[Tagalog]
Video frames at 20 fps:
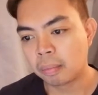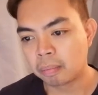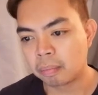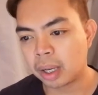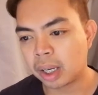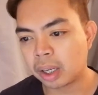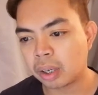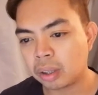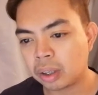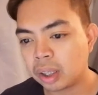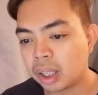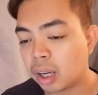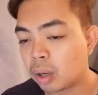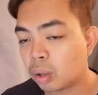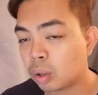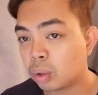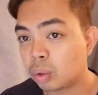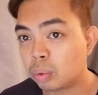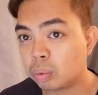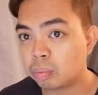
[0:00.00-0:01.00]
meron
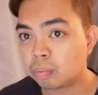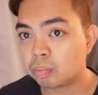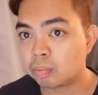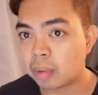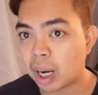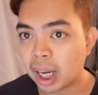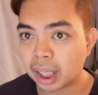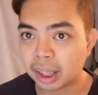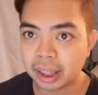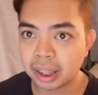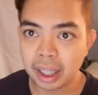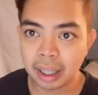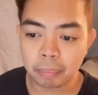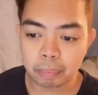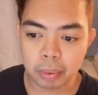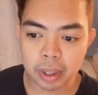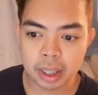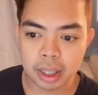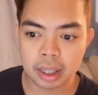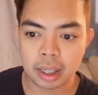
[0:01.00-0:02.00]
daw mga
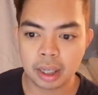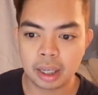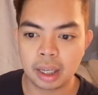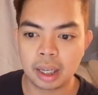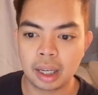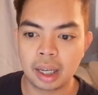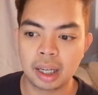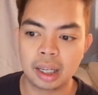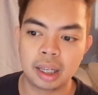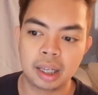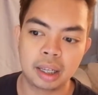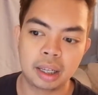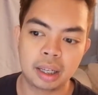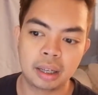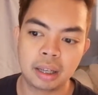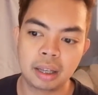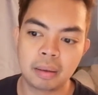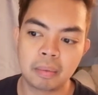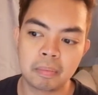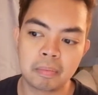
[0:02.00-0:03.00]
tips
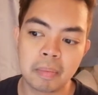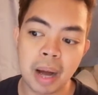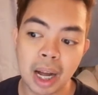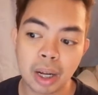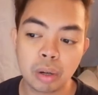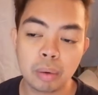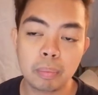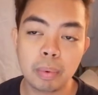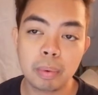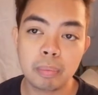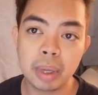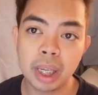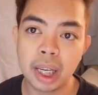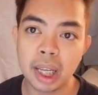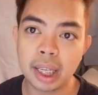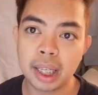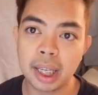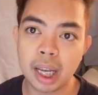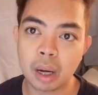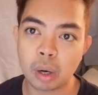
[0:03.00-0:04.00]
bago
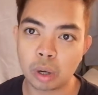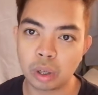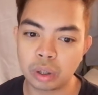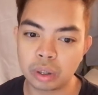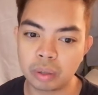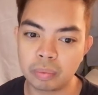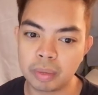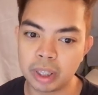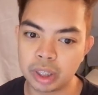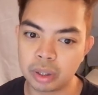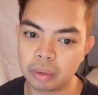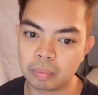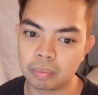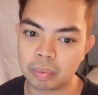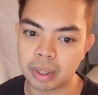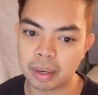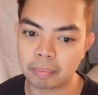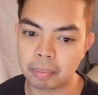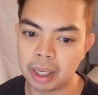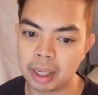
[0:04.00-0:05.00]
bumili ng condominium
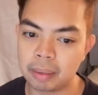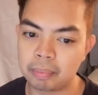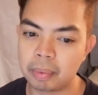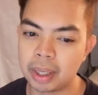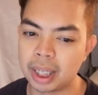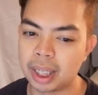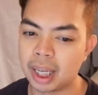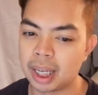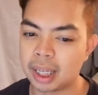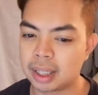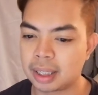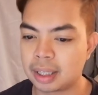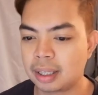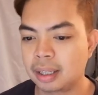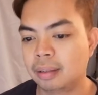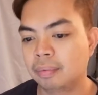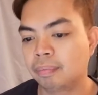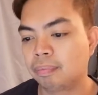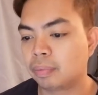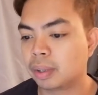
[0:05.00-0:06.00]
sa Pilipinas.